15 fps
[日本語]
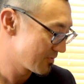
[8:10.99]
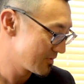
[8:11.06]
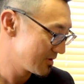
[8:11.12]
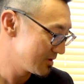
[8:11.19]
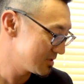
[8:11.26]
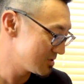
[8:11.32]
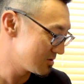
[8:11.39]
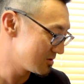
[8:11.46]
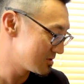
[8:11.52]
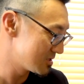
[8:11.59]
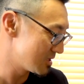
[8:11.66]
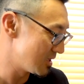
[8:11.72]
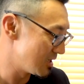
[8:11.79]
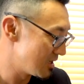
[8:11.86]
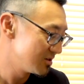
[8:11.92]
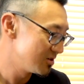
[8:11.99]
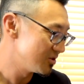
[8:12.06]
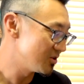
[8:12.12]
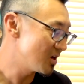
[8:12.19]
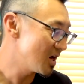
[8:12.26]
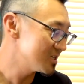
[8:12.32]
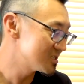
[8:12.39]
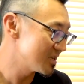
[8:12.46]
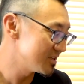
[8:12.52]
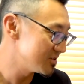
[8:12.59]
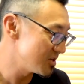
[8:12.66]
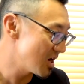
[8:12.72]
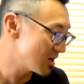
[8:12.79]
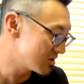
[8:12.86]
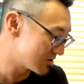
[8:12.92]
でその次 You guys get
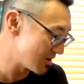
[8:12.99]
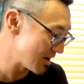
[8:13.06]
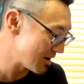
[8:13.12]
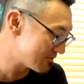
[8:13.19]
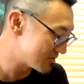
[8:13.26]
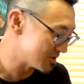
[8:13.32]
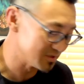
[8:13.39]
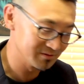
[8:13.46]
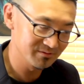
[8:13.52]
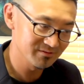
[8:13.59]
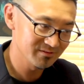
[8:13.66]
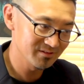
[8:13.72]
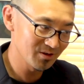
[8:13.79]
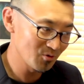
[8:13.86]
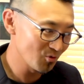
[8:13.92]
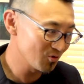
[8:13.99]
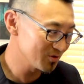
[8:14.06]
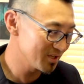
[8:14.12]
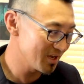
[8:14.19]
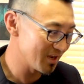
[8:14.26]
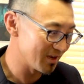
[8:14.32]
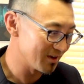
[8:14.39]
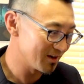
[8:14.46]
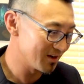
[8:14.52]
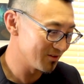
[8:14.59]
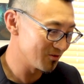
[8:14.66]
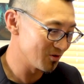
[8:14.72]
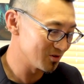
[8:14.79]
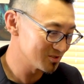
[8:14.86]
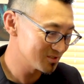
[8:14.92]
younger every でここであ
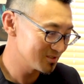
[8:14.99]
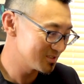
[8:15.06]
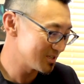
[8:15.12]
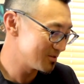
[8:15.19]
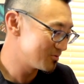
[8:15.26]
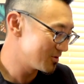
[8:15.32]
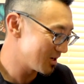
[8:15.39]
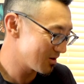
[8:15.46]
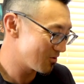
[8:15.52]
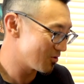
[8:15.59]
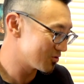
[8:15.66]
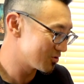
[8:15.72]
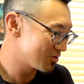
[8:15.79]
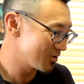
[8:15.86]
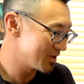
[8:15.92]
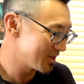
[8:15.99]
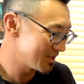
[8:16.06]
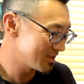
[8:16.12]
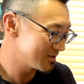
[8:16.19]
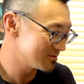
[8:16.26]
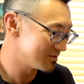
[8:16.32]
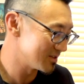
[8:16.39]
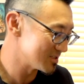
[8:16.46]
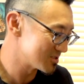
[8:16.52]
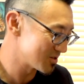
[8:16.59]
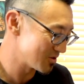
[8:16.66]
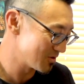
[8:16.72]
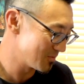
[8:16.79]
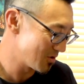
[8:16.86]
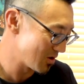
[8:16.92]
のセリフがこう途切れてるんですけ
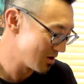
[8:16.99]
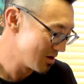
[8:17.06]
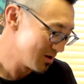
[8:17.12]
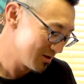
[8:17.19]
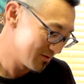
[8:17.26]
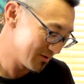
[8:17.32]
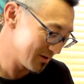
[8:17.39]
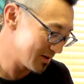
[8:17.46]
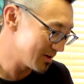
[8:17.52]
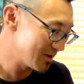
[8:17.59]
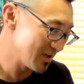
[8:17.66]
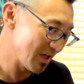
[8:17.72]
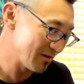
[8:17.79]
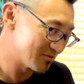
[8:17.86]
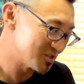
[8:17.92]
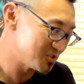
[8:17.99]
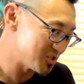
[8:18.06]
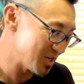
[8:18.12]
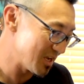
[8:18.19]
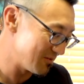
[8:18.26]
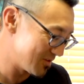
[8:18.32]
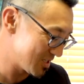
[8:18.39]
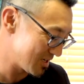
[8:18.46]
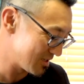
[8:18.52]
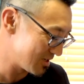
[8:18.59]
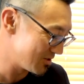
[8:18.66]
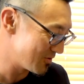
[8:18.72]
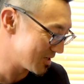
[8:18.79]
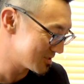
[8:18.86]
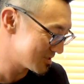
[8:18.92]
ども、まあ、every day みたいな
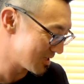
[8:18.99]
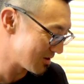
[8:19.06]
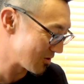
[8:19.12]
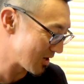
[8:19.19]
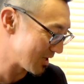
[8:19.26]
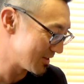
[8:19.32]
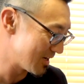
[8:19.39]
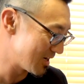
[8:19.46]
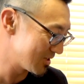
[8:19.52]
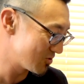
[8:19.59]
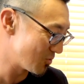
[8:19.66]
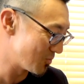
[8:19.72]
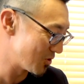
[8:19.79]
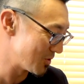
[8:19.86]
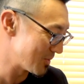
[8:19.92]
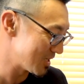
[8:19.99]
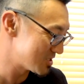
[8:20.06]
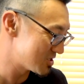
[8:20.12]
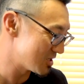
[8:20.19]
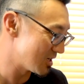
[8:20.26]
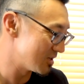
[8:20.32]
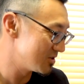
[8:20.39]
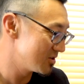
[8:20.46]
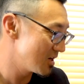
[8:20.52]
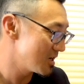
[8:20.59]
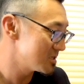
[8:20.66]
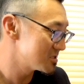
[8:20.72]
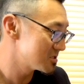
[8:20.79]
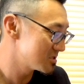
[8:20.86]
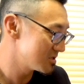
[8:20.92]
ニュアンスなのかなと思いました。 You
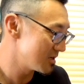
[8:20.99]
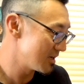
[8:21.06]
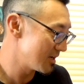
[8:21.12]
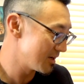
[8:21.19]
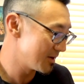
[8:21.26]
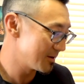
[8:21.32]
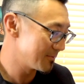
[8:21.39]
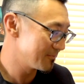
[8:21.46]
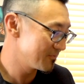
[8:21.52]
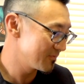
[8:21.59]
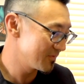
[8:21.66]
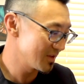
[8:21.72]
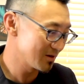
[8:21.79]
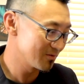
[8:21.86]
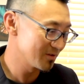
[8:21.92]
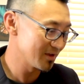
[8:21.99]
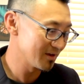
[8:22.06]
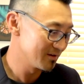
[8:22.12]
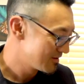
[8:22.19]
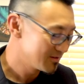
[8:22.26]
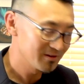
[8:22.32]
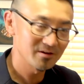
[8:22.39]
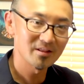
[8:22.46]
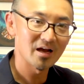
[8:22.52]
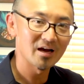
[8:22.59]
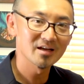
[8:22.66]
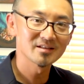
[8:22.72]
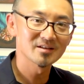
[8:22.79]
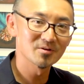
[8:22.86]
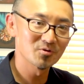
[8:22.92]
guys、えー、なのでなので
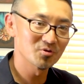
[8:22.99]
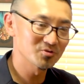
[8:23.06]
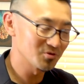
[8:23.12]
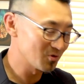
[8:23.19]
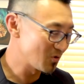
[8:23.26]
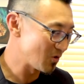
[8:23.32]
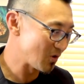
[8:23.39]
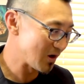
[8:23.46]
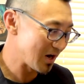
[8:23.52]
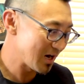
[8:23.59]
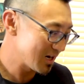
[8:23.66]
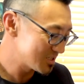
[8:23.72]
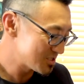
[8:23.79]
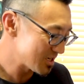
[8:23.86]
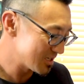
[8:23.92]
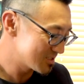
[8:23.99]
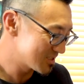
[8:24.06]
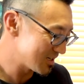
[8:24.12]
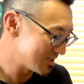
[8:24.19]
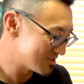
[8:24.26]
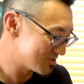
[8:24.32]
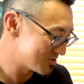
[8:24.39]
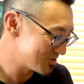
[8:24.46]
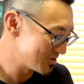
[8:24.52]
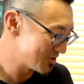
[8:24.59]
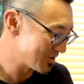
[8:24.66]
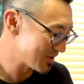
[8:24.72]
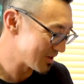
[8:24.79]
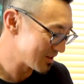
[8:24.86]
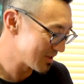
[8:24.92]
相手のことをこう赤ちゃん扱いする
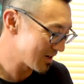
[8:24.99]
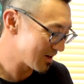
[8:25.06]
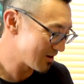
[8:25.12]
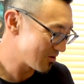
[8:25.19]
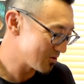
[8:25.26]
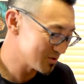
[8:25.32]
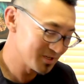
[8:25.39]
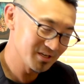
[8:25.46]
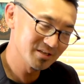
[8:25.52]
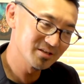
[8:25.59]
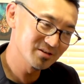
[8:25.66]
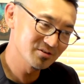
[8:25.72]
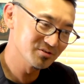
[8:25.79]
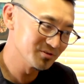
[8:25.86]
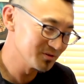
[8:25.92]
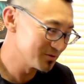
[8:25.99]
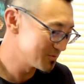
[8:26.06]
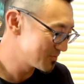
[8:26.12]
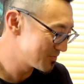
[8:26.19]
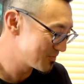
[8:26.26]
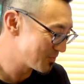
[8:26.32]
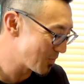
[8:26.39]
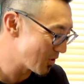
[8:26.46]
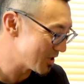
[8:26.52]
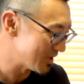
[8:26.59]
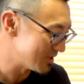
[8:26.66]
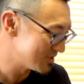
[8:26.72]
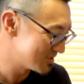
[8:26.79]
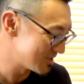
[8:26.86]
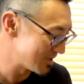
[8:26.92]
ようななんかこう皮肉っぽ
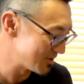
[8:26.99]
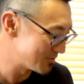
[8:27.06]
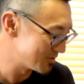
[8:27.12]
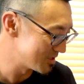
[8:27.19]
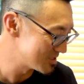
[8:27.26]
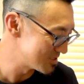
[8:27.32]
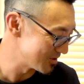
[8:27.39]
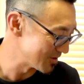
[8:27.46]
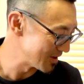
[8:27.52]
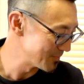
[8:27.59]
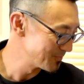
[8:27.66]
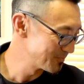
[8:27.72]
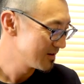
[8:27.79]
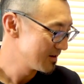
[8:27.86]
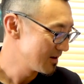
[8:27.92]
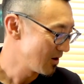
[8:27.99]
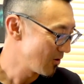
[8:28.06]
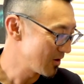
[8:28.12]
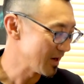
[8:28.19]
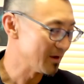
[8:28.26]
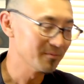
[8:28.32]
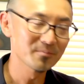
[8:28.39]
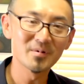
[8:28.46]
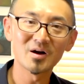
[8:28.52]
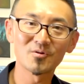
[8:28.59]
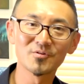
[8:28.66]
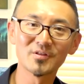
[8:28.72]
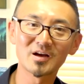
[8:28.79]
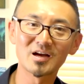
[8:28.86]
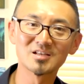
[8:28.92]
いセリフですよね。 OK、まあ、
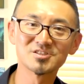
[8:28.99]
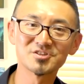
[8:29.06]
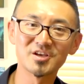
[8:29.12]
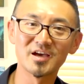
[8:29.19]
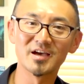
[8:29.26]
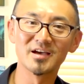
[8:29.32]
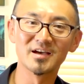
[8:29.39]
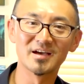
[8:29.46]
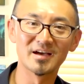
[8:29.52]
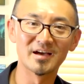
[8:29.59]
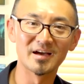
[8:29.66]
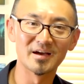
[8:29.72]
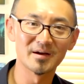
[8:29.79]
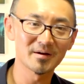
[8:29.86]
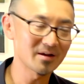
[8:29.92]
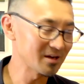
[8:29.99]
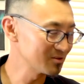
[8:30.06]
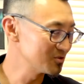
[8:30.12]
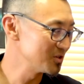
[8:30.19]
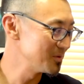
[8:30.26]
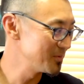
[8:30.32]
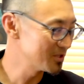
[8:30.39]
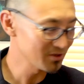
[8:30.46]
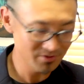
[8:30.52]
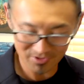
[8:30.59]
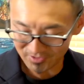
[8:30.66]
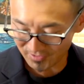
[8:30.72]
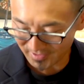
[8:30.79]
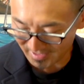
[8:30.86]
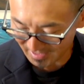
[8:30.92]
こんな感じで、えー、軽く意味取り
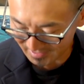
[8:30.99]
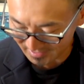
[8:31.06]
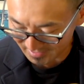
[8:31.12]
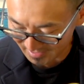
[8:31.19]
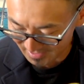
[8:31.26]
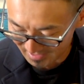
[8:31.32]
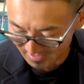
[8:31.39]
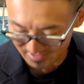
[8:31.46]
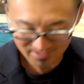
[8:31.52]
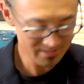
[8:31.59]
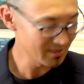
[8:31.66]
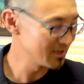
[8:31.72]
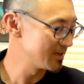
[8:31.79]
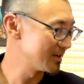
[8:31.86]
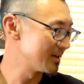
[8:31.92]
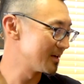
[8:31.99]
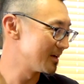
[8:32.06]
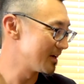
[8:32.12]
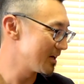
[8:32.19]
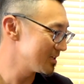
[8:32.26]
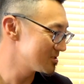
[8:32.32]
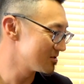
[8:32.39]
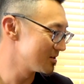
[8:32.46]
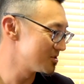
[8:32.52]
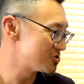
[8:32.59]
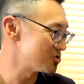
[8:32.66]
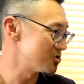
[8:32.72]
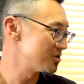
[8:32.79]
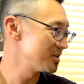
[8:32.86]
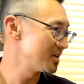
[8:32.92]
をやったら、えー、発音練
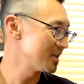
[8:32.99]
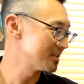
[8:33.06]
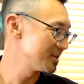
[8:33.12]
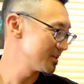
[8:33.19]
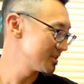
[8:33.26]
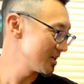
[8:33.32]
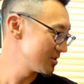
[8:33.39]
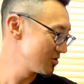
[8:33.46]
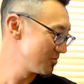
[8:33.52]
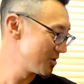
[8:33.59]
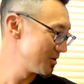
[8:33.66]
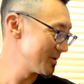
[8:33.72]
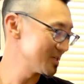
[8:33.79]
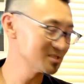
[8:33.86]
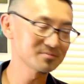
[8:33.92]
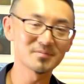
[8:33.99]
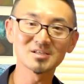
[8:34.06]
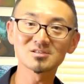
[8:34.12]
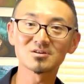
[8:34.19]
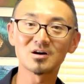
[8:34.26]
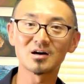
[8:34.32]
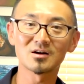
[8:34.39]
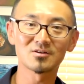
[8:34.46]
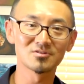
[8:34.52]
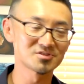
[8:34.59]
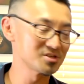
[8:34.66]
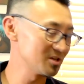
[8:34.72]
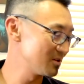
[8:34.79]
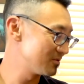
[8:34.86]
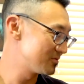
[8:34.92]
習やっていきたいと思います。まずはこち
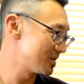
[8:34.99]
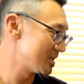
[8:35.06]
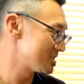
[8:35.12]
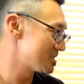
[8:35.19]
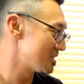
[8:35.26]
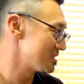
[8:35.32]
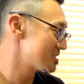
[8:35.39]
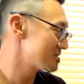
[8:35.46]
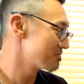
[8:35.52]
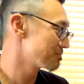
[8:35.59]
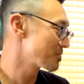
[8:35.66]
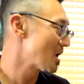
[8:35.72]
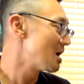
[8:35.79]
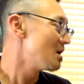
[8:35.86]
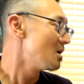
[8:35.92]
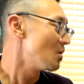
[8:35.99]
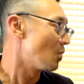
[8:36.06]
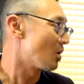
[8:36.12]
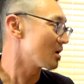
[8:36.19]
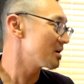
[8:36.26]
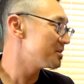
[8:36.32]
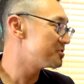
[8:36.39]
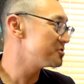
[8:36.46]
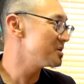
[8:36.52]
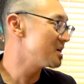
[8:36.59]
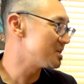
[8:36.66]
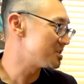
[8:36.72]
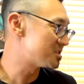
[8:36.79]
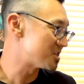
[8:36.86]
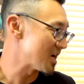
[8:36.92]
らのフレーズです。 What are you
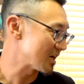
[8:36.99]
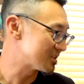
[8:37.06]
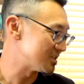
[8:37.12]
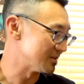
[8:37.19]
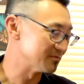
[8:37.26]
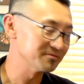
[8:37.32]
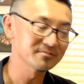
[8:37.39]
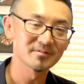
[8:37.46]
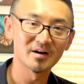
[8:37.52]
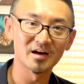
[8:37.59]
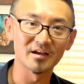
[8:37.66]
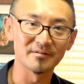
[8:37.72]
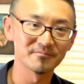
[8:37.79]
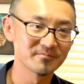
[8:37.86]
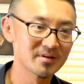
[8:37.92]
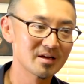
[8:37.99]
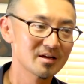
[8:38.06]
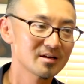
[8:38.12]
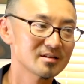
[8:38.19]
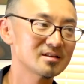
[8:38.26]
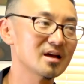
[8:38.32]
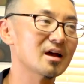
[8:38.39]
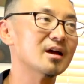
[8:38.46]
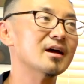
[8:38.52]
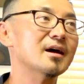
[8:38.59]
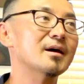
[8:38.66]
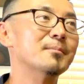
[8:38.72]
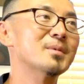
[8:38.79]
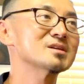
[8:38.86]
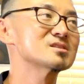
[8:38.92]
doing, detective? はいで、
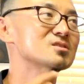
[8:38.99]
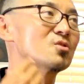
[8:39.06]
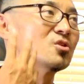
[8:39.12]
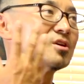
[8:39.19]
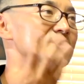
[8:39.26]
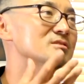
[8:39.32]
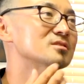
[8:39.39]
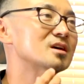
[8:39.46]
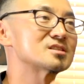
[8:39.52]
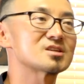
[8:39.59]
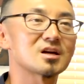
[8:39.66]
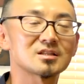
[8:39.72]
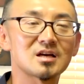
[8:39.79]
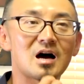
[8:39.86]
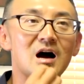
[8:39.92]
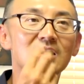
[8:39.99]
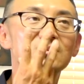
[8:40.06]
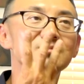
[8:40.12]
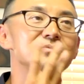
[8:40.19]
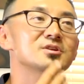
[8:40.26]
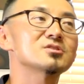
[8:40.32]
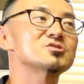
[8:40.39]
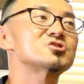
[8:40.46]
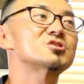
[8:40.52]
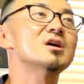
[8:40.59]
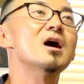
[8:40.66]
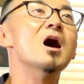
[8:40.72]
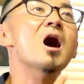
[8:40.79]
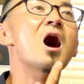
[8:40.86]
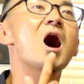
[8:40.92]
えー、まず声の出し方、あくびをして